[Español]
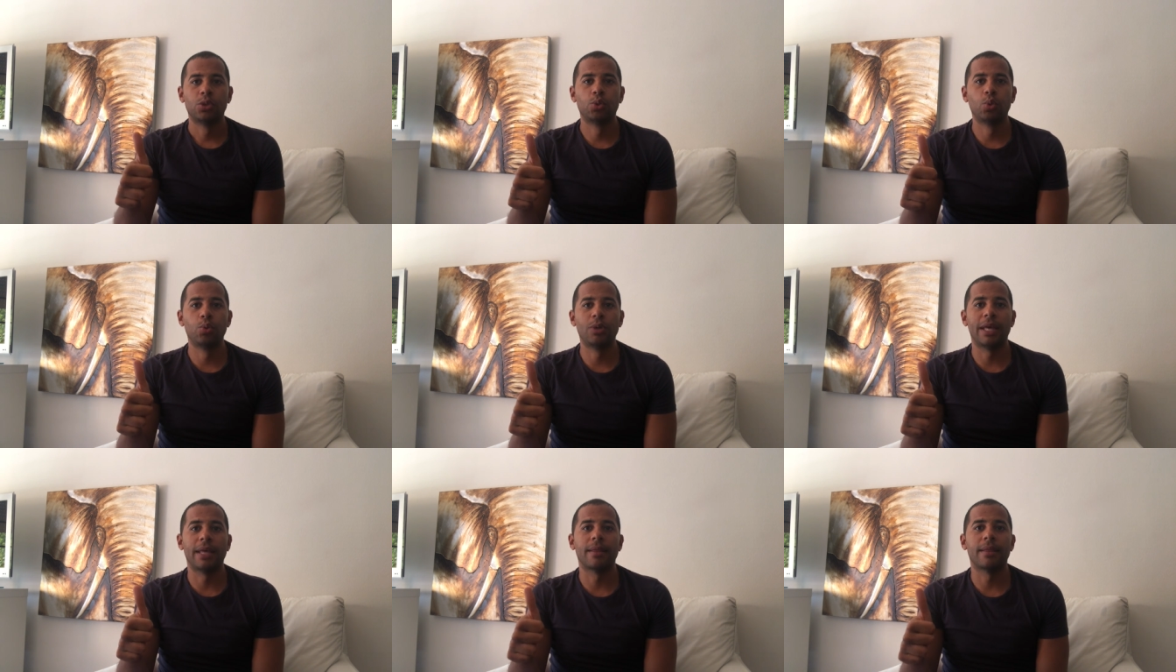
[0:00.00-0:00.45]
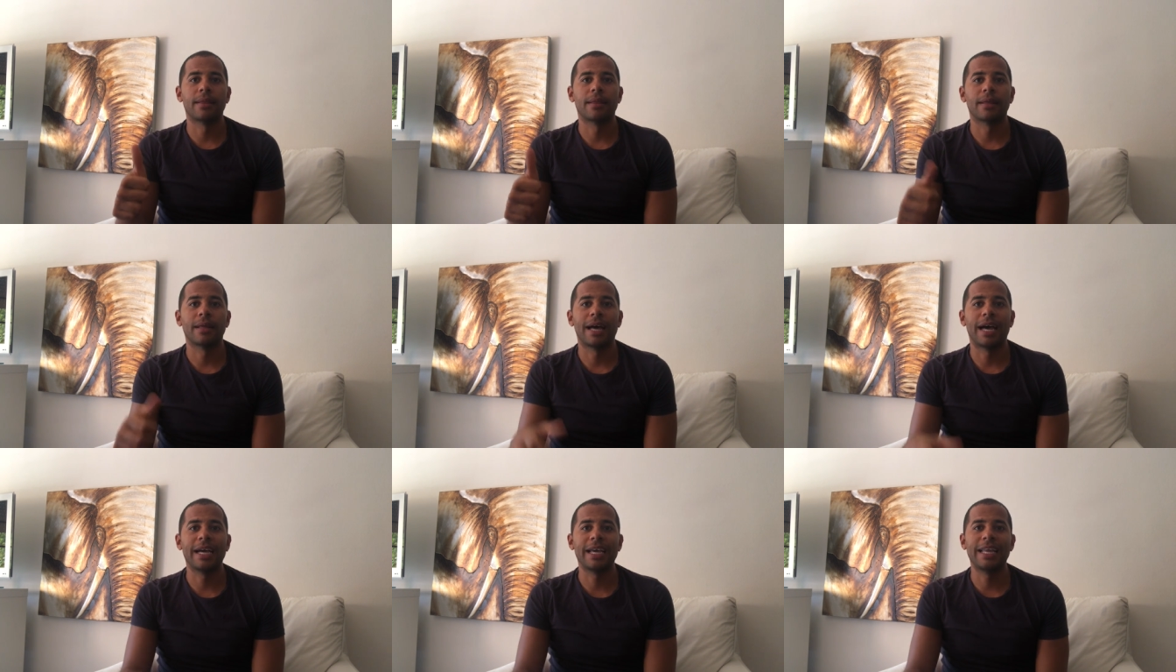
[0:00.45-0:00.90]
Túnez,
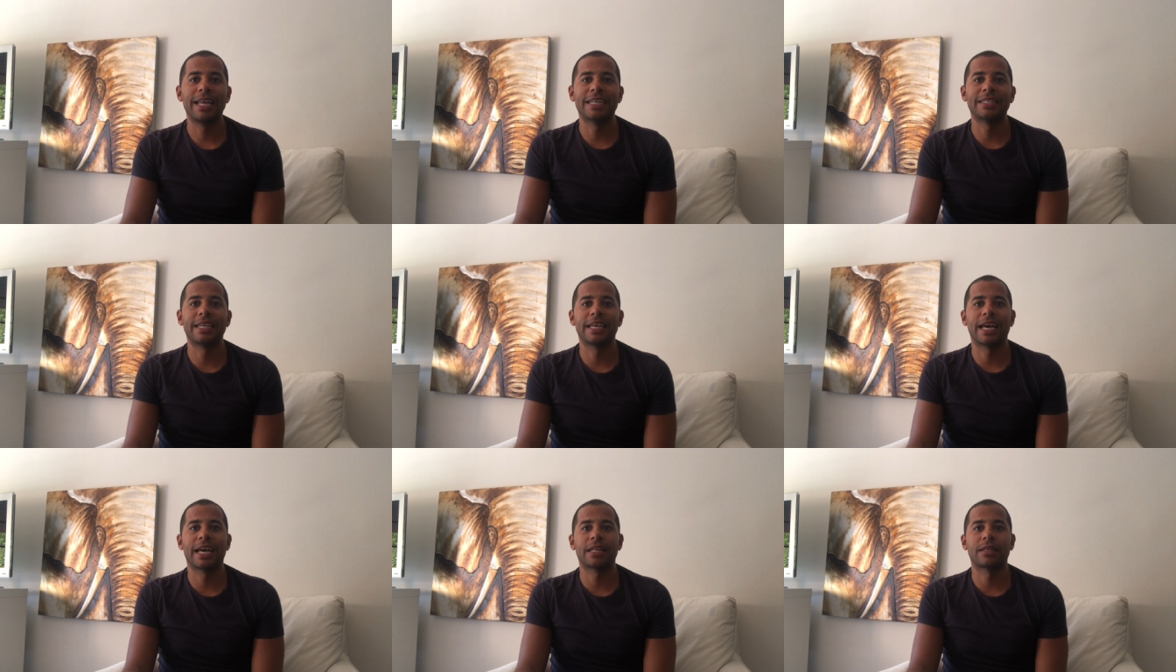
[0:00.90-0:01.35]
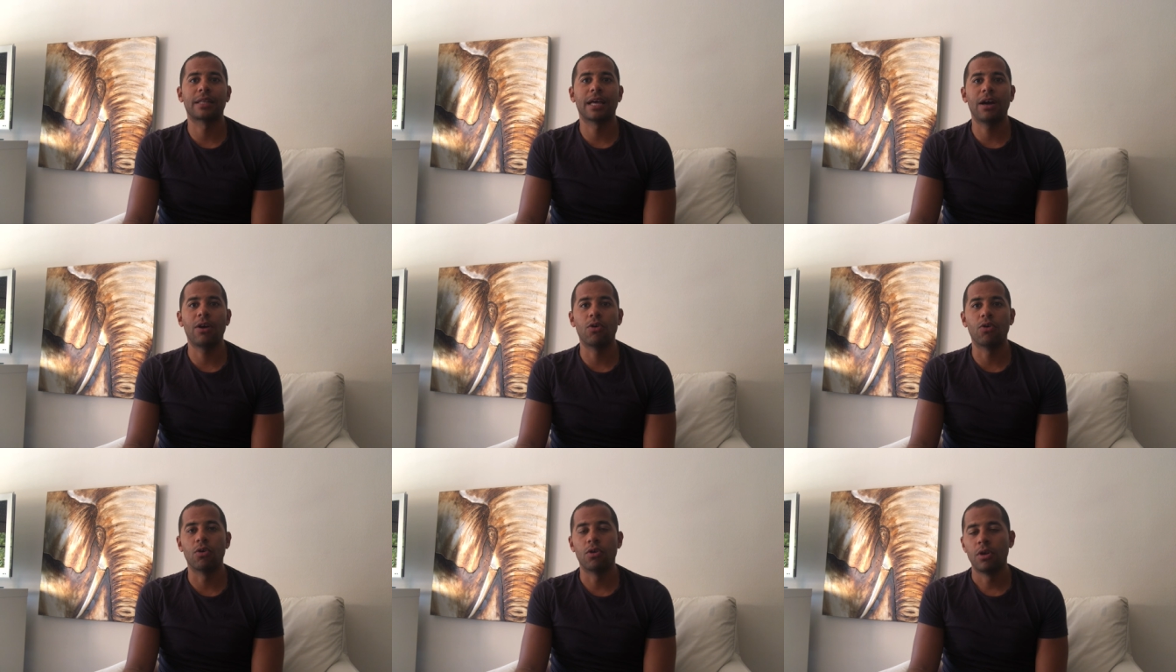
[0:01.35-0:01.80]
Águilas de
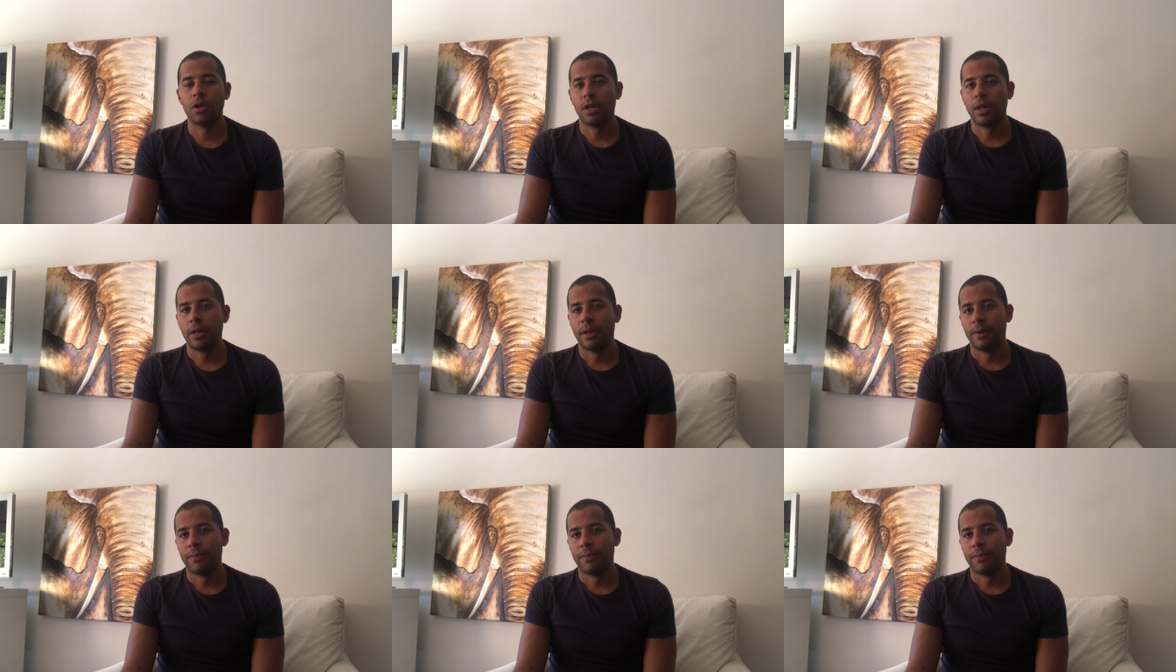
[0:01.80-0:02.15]
Cartago,